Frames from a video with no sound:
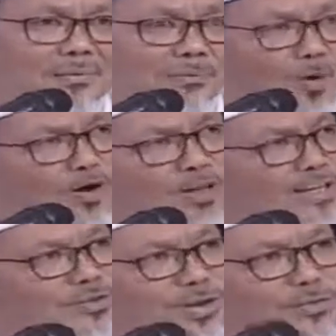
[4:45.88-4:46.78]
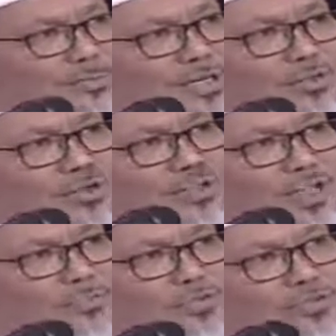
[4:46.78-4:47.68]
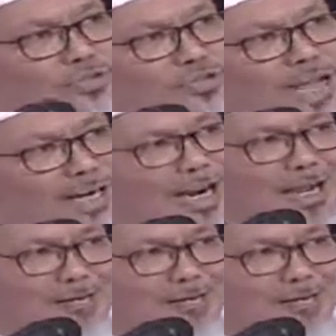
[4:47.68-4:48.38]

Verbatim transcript: Polri sudah membentuk tim khusus SARA.